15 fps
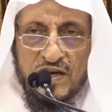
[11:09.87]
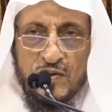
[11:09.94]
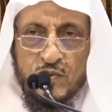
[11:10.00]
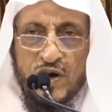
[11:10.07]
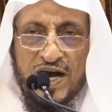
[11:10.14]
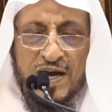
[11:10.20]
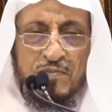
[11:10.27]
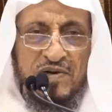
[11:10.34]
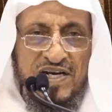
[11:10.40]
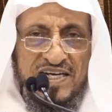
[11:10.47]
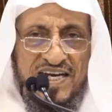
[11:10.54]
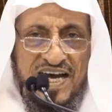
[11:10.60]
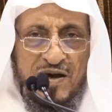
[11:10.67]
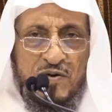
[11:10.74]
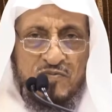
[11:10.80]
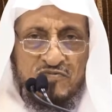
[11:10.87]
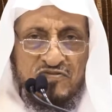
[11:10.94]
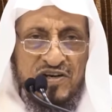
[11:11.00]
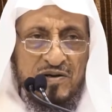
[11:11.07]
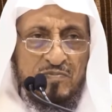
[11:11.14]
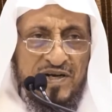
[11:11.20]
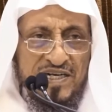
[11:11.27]
وحملناهم
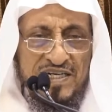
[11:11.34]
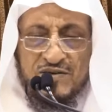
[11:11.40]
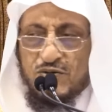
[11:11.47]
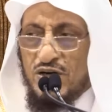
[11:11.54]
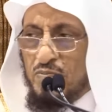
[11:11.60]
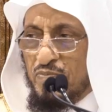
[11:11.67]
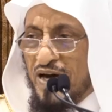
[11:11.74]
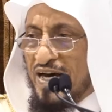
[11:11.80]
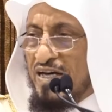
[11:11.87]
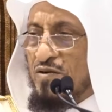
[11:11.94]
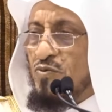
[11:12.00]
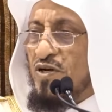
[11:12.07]
في البر والبحر